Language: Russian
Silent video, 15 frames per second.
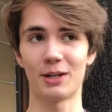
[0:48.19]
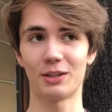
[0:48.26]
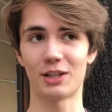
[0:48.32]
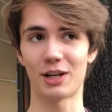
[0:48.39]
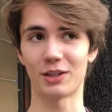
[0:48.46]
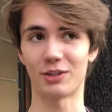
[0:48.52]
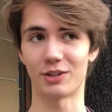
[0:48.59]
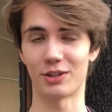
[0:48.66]

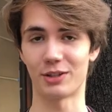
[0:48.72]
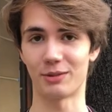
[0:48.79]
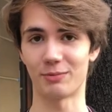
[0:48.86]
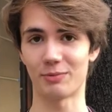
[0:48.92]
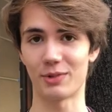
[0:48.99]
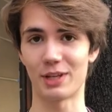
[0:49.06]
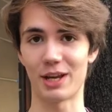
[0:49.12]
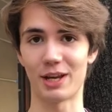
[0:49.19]
Также
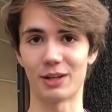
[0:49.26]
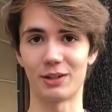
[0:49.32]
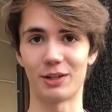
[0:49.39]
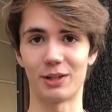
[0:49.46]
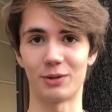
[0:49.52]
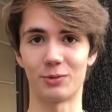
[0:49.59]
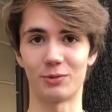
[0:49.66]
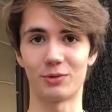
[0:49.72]
я
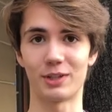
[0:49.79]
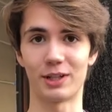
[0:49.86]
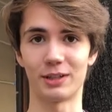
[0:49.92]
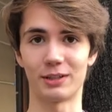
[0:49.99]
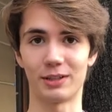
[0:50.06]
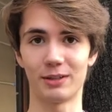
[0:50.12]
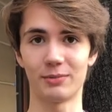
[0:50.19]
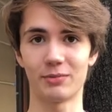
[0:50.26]
играю в
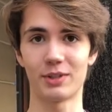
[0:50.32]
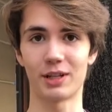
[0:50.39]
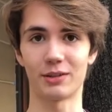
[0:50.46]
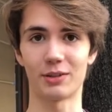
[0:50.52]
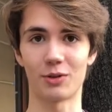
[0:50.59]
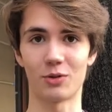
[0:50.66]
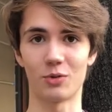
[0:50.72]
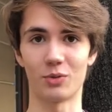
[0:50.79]
театре, в
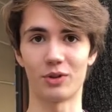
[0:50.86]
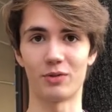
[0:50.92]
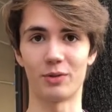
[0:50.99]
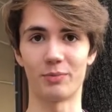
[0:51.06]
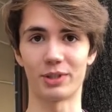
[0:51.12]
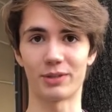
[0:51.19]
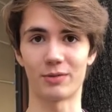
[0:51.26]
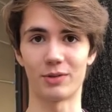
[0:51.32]
театр юного
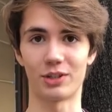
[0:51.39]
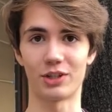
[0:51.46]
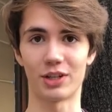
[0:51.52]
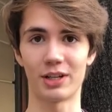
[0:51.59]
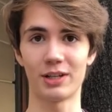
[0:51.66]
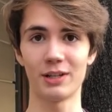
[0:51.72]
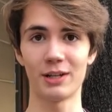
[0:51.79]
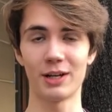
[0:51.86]

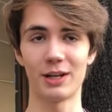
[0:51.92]
москвича.